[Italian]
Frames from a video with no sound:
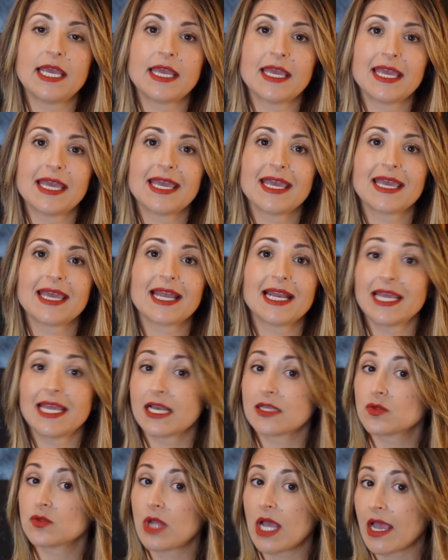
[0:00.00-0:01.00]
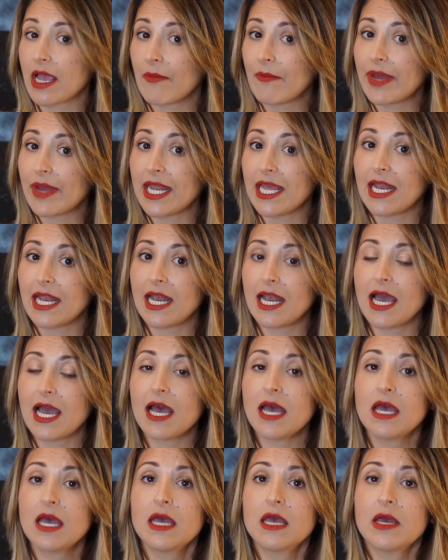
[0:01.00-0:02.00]
e clicca sulla
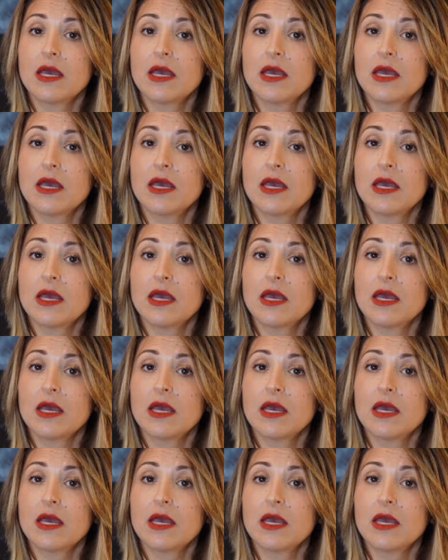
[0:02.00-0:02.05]
campanella